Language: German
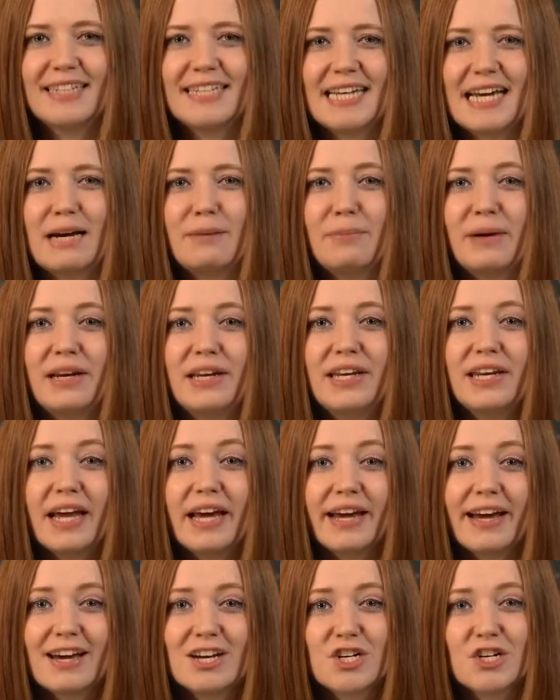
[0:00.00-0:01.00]
Der
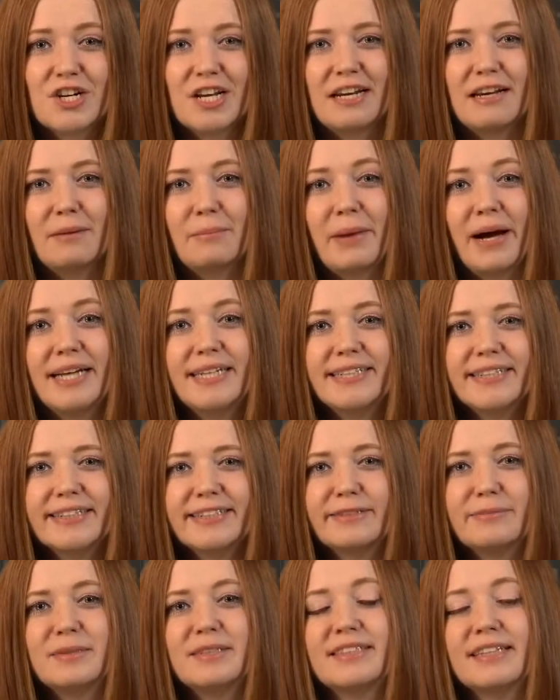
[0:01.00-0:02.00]
Berliner Hersteller meinte
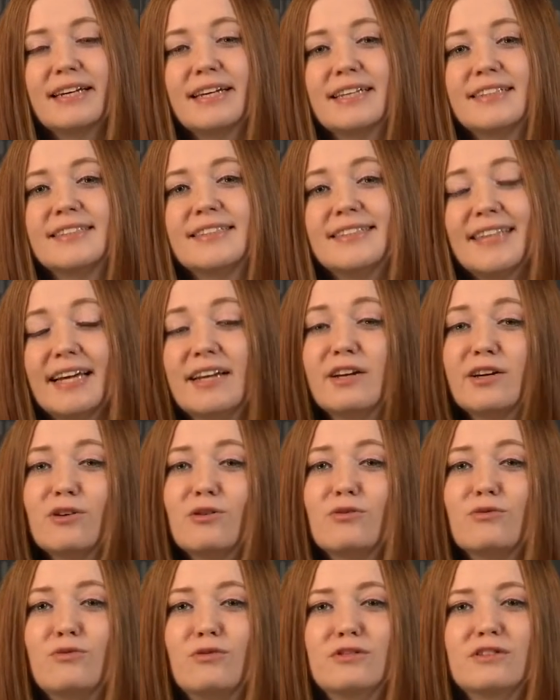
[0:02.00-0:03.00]
es mit seiner
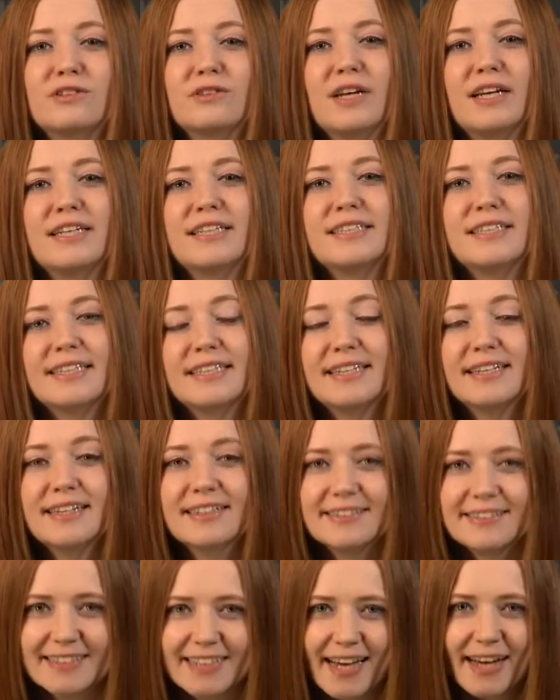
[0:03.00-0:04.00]
Standalone-Funktionalität
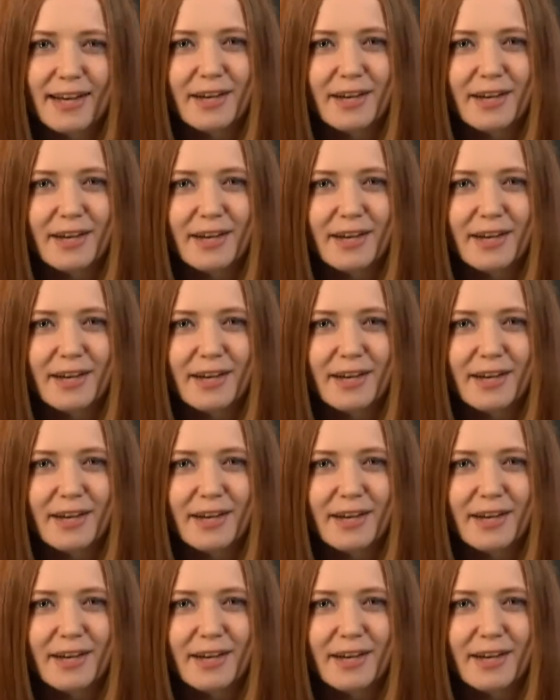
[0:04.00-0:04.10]
sehr